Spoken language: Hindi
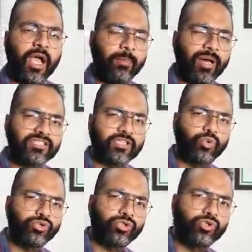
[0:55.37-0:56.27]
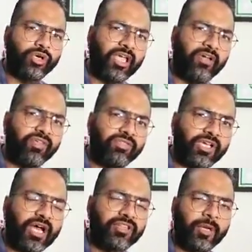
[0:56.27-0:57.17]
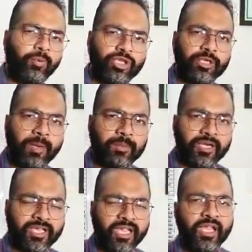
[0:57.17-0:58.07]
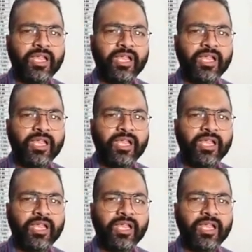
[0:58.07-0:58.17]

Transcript: हमारे साथ खुद जो डीएफएससी खाद्य आपूर्ति डिपार्टमेंट के